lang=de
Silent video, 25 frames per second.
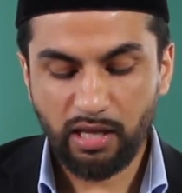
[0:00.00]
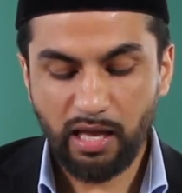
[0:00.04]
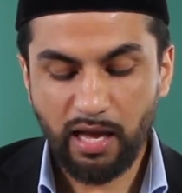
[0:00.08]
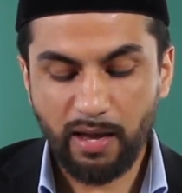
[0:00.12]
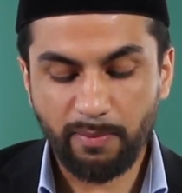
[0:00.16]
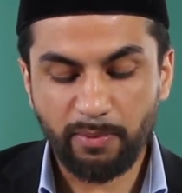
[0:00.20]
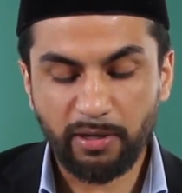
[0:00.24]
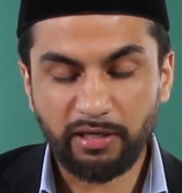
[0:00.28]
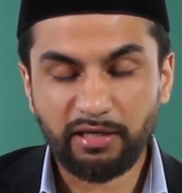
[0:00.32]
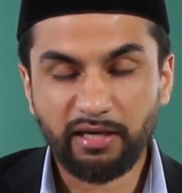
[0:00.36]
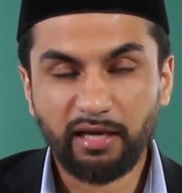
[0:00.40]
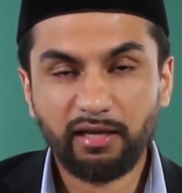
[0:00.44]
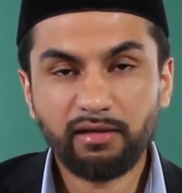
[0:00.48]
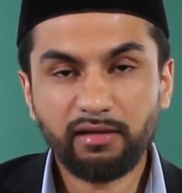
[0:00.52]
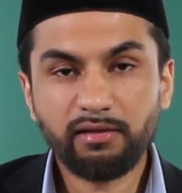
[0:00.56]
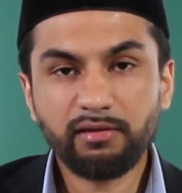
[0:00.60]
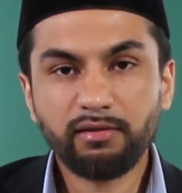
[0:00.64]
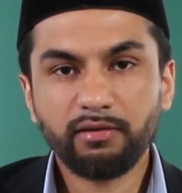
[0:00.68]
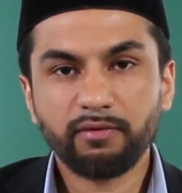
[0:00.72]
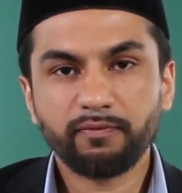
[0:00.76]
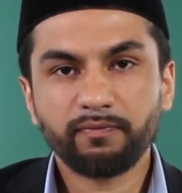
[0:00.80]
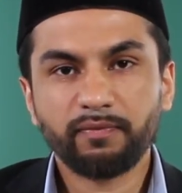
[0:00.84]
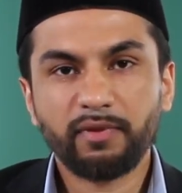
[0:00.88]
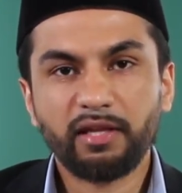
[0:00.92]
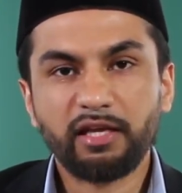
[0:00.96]
Aber dann
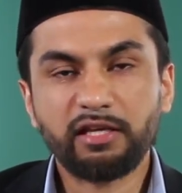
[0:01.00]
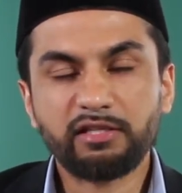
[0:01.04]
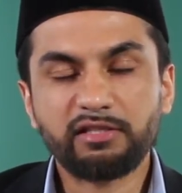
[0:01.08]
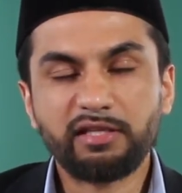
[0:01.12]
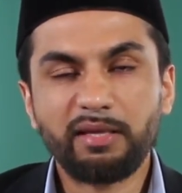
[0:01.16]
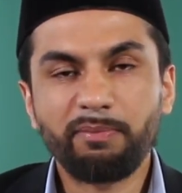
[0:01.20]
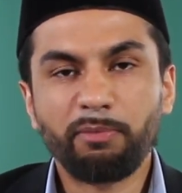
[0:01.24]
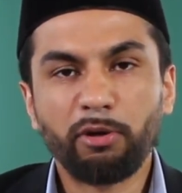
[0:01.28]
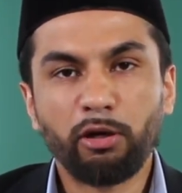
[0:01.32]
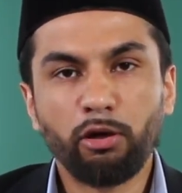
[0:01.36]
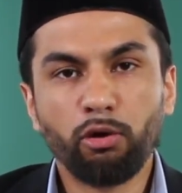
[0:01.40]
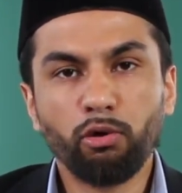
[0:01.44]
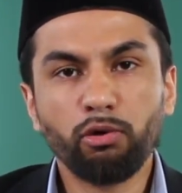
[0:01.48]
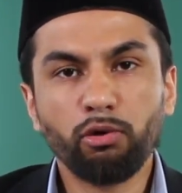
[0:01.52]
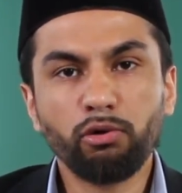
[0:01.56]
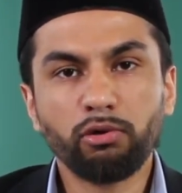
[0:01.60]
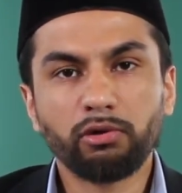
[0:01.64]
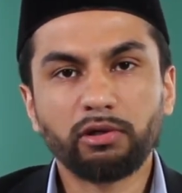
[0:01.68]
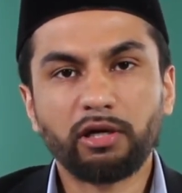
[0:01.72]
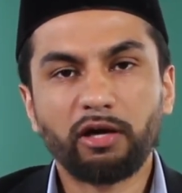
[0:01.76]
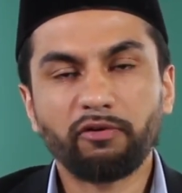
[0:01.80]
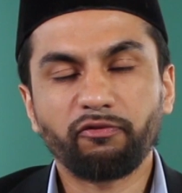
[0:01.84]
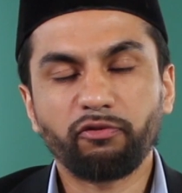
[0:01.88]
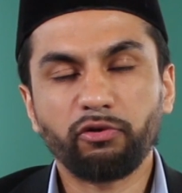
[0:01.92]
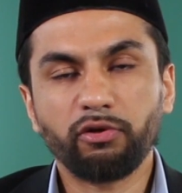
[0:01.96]
ist die Belohnung
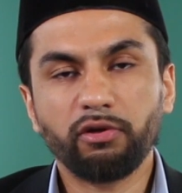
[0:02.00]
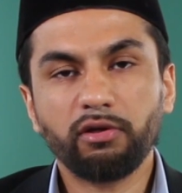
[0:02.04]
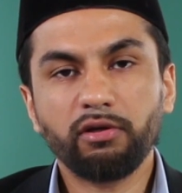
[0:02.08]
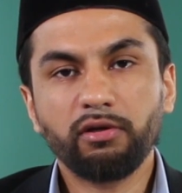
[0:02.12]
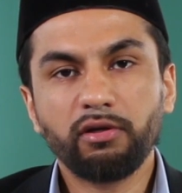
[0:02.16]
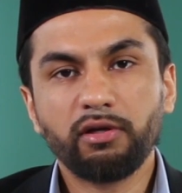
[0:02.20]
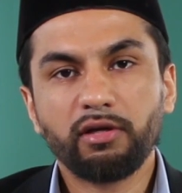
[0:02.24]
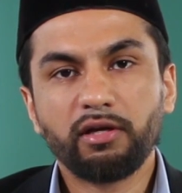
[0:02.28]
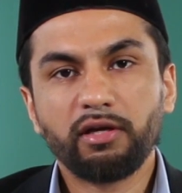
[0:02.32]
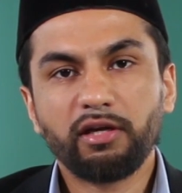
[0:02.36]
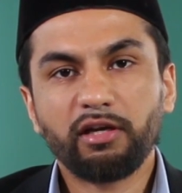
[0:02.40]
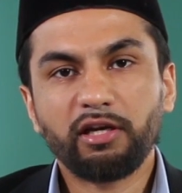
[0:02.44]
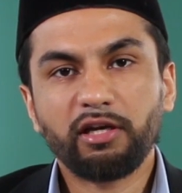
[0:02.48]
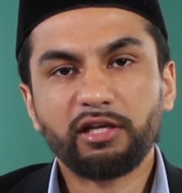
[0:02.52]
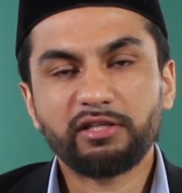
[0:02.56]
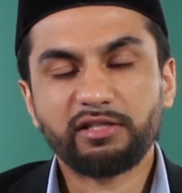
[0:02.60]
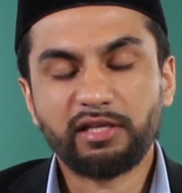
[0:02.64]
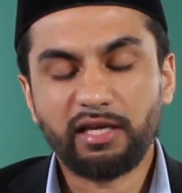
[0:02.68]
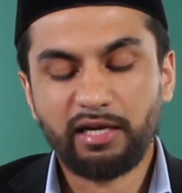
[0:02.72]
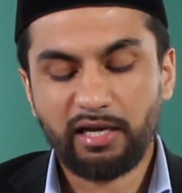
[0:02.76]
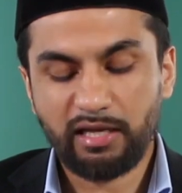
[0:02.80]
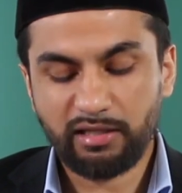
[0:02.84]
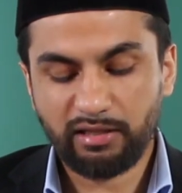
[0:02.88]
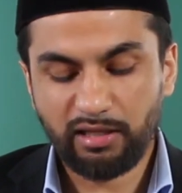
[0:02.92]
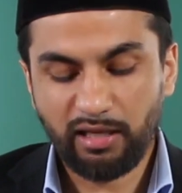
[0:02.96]
dafür, dass
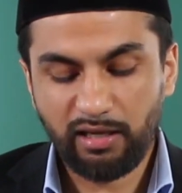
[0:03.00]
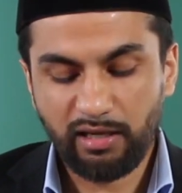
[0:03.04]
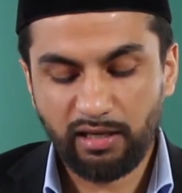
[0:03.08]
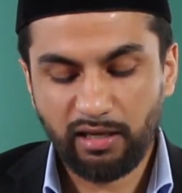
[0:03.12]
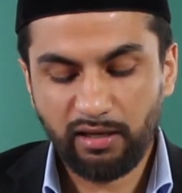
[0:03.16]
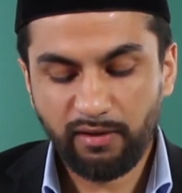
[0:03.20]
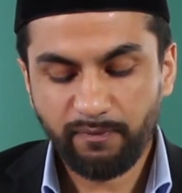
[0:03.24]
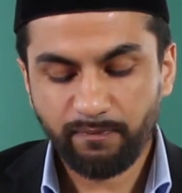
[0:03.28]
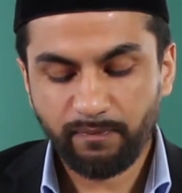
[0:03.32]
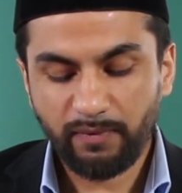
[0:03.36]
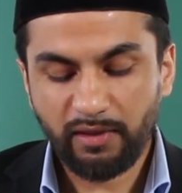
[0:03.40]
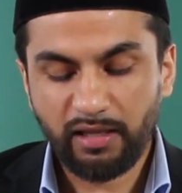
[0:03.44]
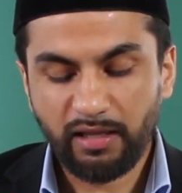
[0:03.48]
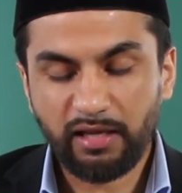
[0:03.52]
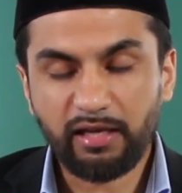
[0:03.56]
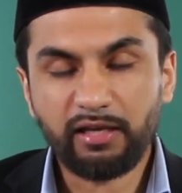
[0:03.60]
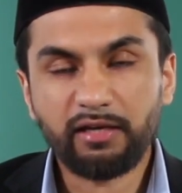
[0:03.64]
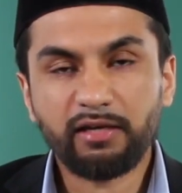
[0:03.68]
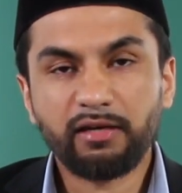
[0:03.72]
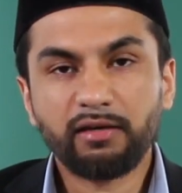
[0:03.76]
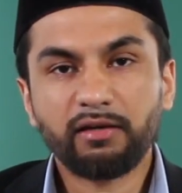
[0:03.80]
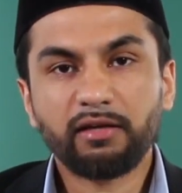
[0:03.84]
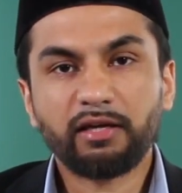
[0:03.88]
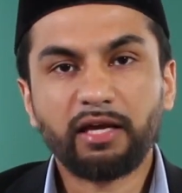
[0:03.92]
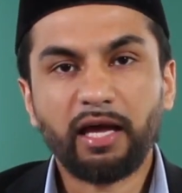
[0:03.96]
Allah Ta'ala
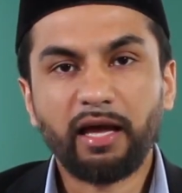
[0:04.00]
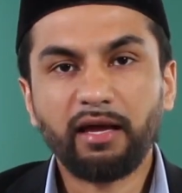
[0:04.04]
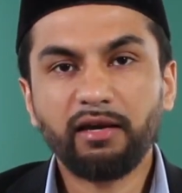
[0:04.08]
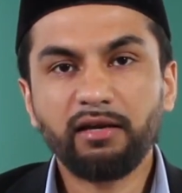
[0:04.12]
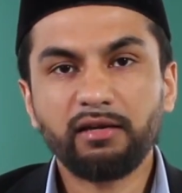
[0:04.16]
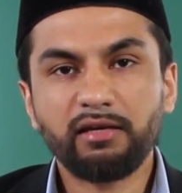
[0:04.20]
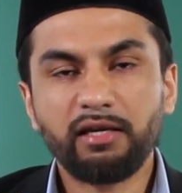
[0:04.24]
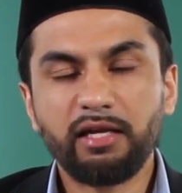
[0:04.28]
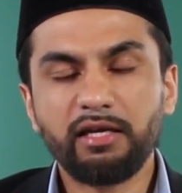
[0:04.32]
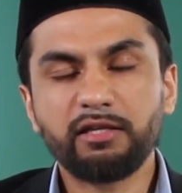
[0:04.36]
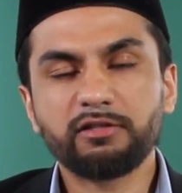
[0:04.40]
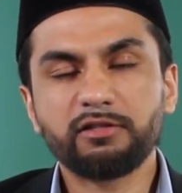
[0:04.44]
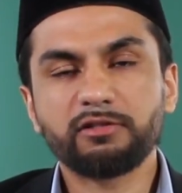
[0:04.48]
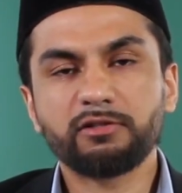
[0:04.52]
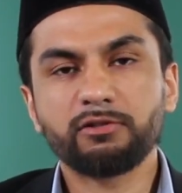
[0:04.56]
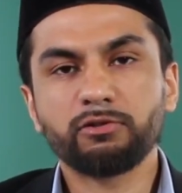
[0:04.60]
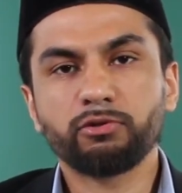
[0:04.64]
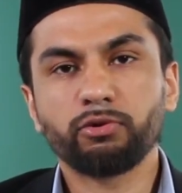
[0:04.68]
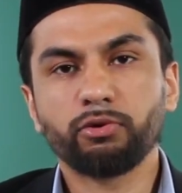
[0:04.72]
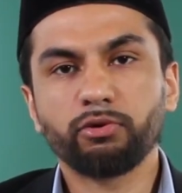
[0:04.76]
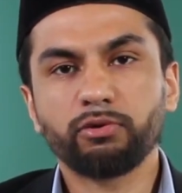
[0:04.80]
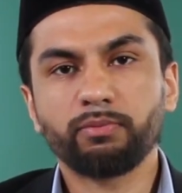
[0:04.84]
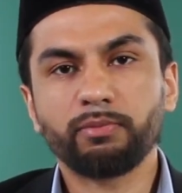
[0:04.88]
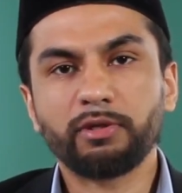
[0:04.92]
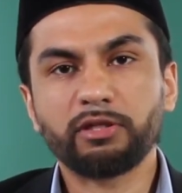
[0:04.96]
ihnen keinen nächsten
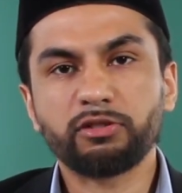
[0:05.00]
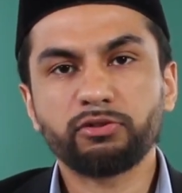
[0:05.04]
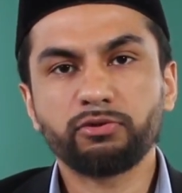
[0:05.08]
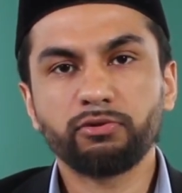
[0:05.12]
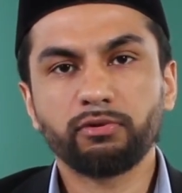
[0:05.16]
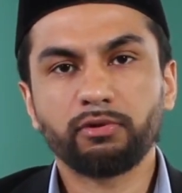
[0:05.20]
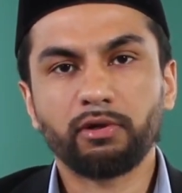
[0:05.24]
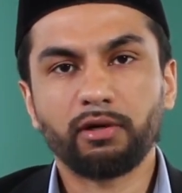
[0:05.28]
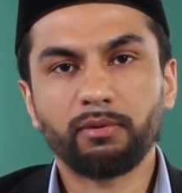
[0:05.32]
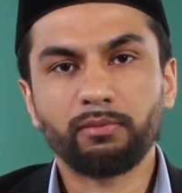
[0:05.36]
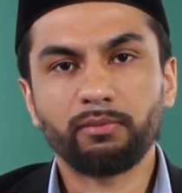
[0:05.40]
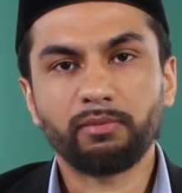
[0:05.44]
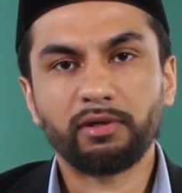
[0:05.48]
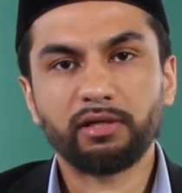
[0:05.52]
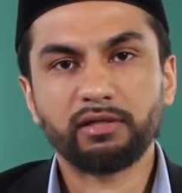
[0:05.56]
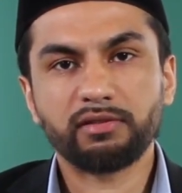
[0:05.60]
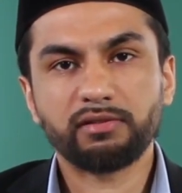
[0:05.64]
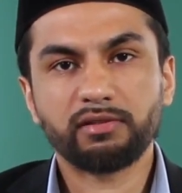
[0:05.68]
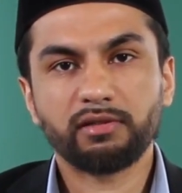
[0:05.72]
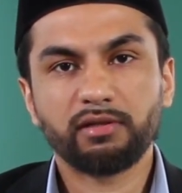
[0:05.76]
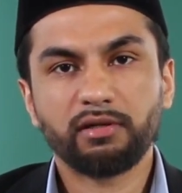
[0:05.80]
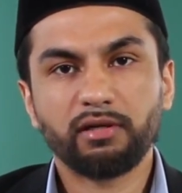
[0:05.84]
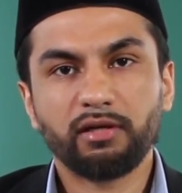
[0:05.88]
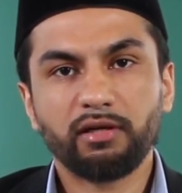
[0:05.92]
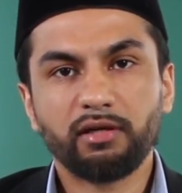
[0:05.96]
Tod mehr zukommen lässt,
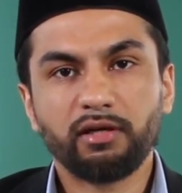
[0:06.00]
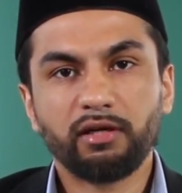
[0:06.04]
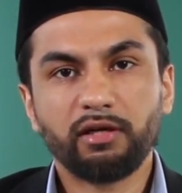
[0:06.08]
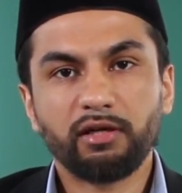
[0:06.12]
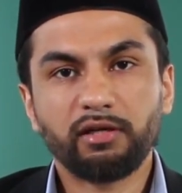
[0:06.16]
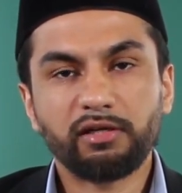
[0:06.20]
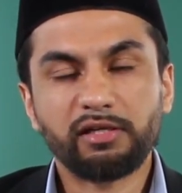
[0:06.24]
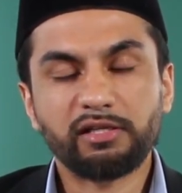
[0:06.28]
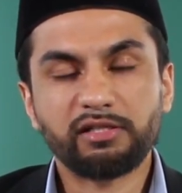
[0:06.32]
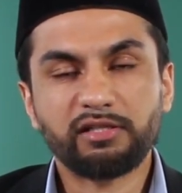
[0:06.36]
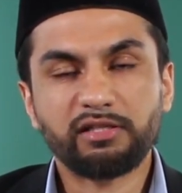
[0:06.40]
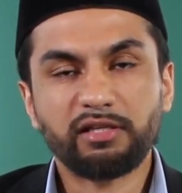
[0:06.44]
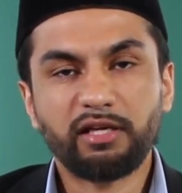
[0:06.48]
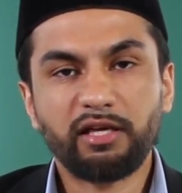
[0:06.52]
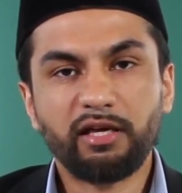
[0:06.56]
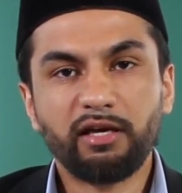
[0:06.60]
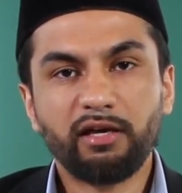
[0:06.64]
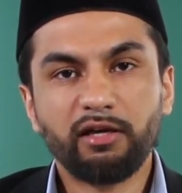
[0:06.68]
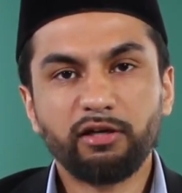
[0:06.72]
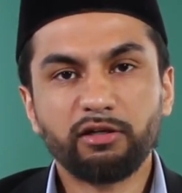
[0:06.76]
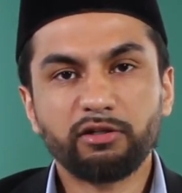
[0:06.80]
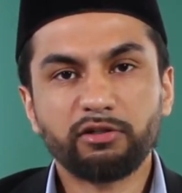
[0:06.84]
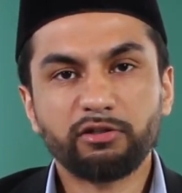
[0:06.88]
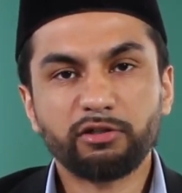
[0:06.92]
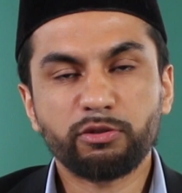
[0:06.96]
dass
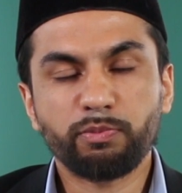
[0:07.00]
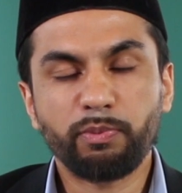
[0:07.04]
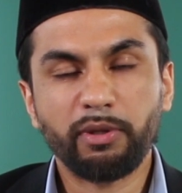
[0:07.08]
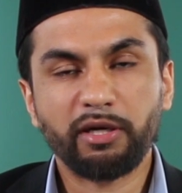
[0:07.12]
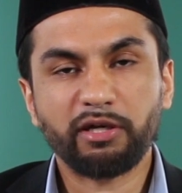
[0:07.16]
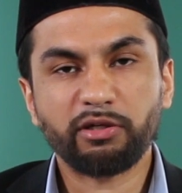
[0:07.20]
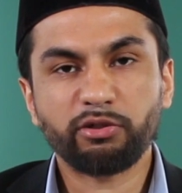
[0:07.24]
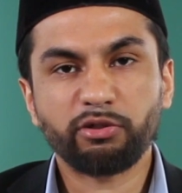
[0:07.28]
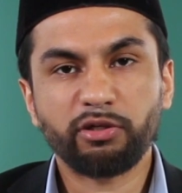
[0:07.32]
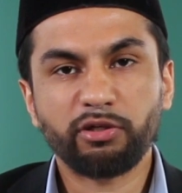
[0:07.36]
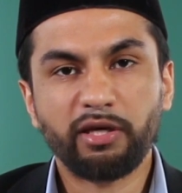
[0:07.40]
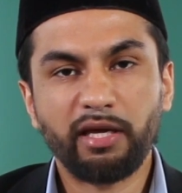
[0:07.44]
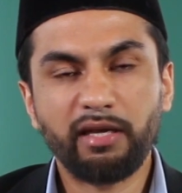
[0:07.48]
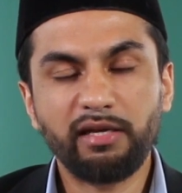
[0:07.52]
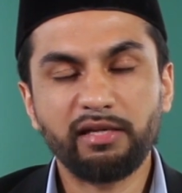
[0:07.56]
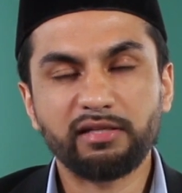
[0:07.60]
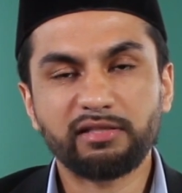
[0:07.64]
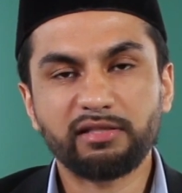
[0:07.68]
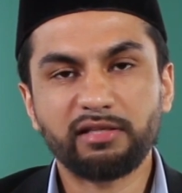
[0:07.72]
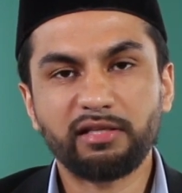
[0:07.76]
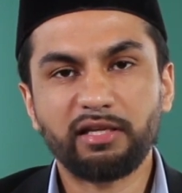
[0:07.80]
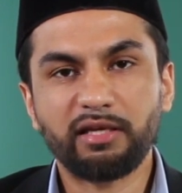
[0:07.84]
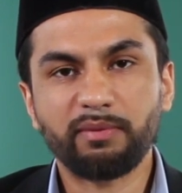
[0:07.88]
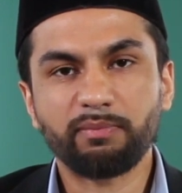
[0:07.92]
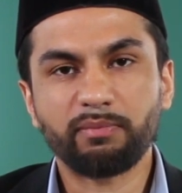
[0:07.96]
er
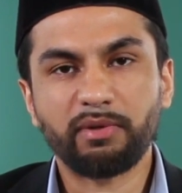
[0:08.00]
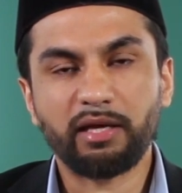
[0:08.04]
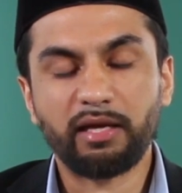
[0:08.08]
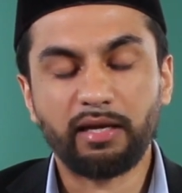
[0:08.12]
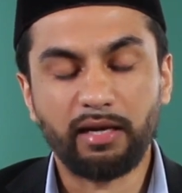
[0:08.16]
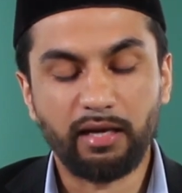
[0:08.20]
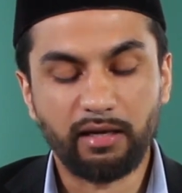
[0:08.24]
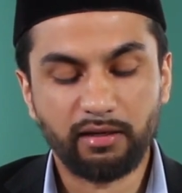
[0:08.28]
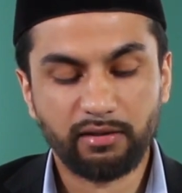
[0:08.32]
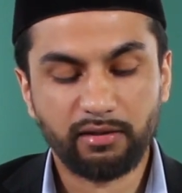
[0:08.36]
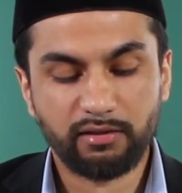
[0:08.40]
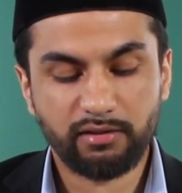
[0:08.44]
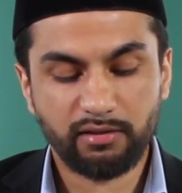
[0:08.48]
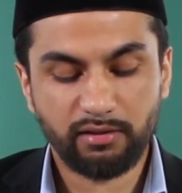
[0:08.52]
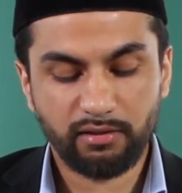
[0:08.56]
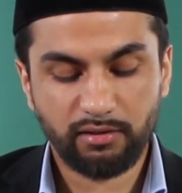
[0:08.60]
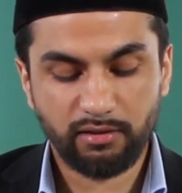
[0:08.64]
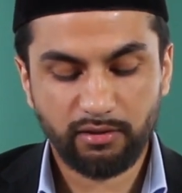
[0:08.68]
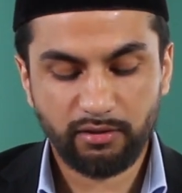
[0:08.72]
spirituelles Leben erlangt.